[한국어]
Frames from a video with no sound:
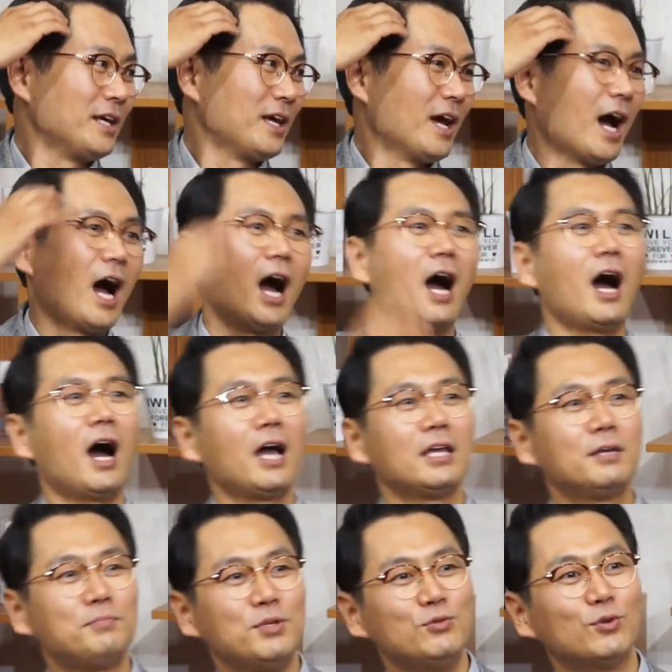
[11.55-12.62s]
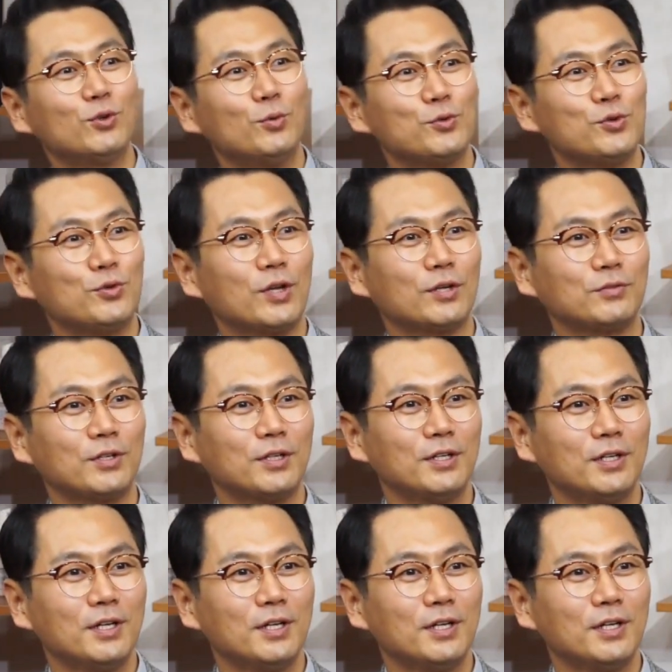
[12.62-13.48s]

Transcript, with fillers: 네. 아, 이 비유 너무 좋더라고요.